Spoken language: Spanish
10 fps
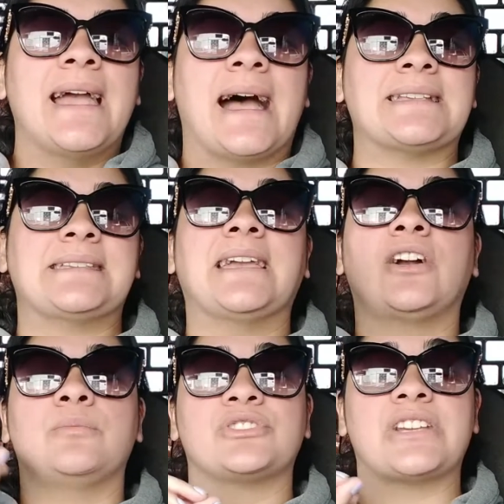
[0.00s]
Así que
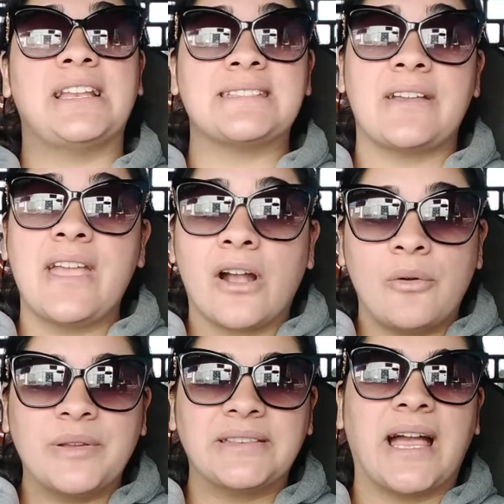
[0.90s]
como ya les había
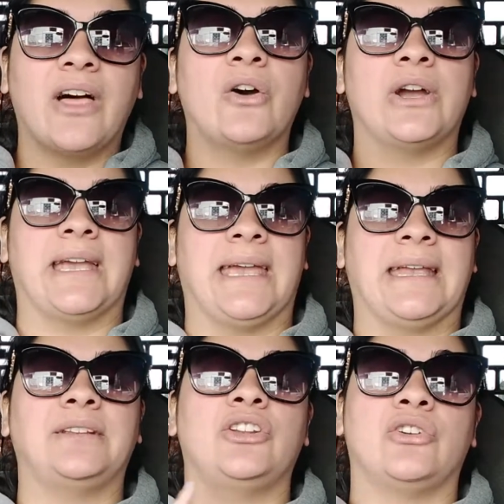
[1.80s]
comentado
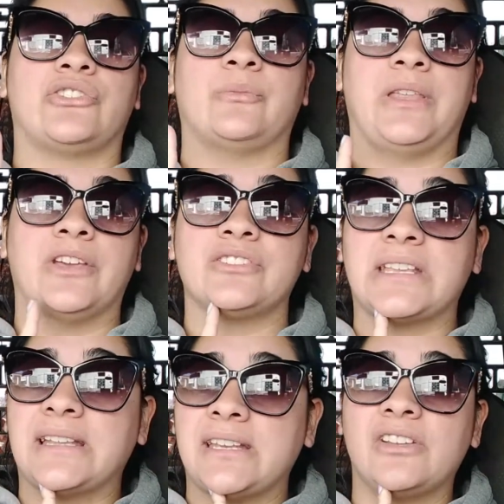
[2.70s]
en los videos
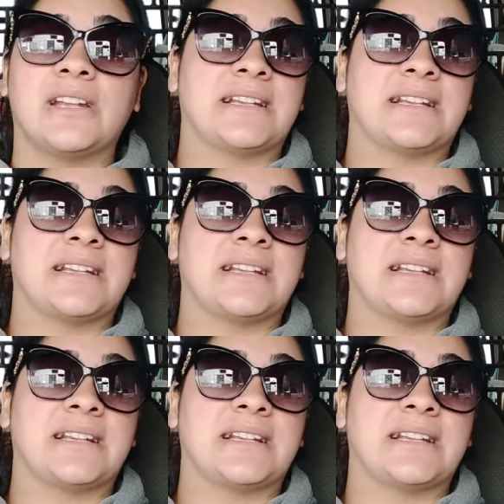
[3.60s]
anteriores,